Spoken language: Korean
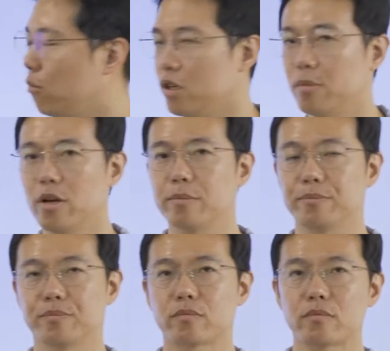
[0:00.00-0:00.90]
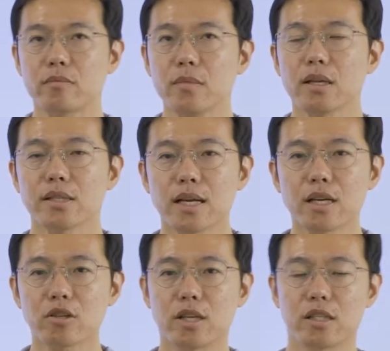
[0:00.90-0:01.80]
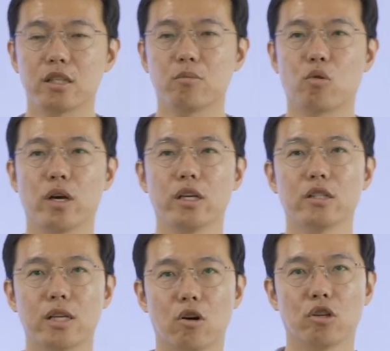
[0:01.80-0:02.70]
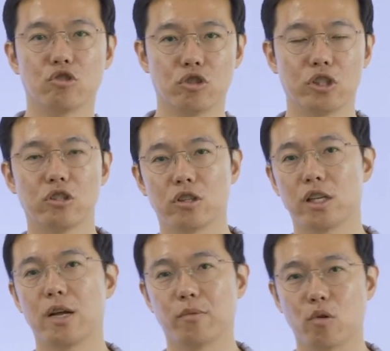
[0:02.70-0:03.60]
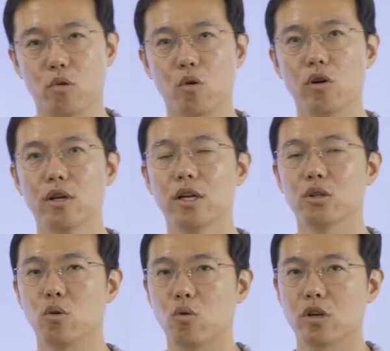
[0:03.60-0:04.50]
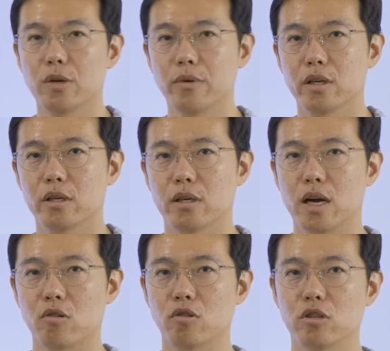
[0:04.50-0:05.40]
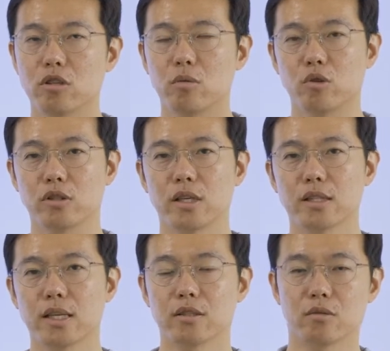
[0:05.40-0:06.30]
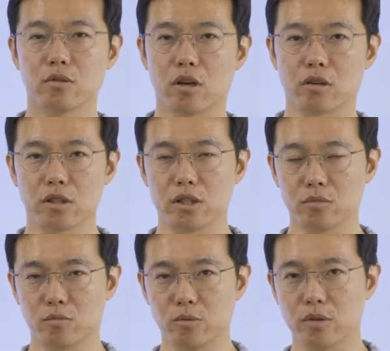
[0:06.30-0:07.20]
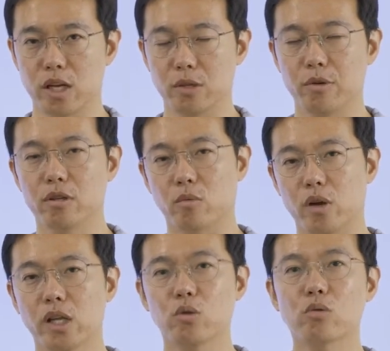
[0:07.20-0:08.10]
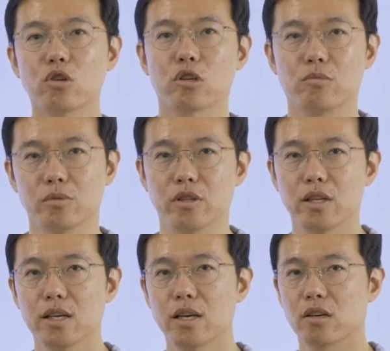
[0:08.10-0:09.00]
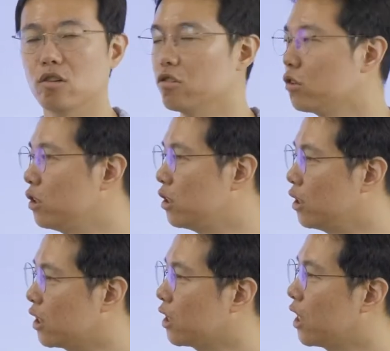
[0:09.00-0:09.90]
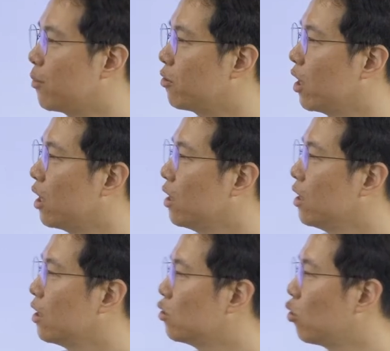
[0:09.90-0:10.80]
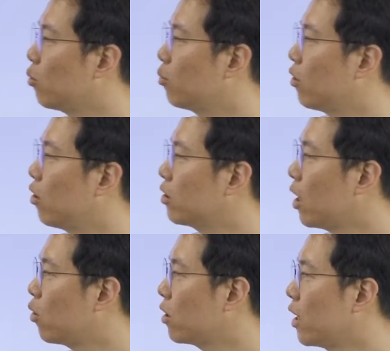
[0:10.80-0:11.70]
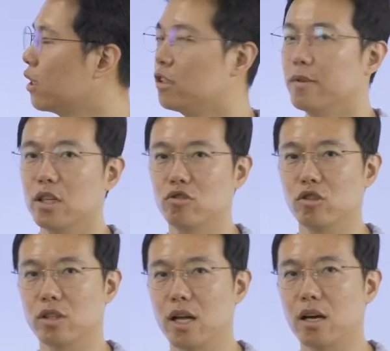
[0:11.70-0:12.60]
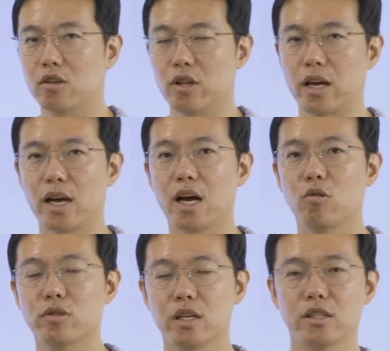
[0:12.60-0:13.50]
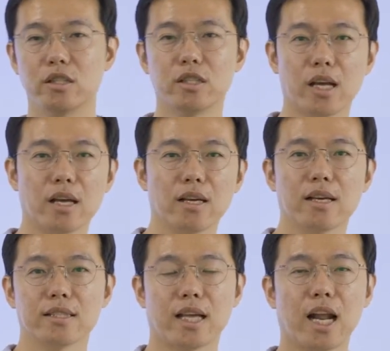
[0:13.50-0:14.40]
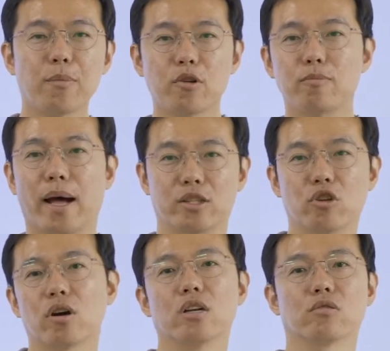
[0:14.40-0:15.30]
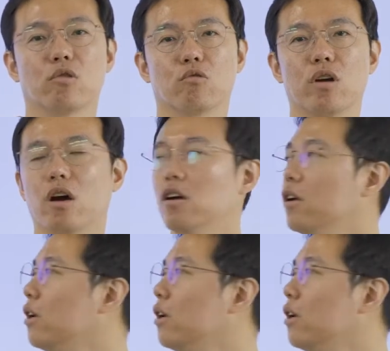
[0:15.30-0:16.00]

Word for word: 뭐냐면 삼각형 자체는 뭔가 일을 하거나 진취적인 사람인 거고 동그라미가 갖고 있는 어떤 생산적인 부분 아니면 뭐 행동적인 부분 그런 것이 있기 때문에 조금 더 타고난 카리스마 될 수 있다. 내가 하고자 하는 일에 사람들 맞춰가는 거고요.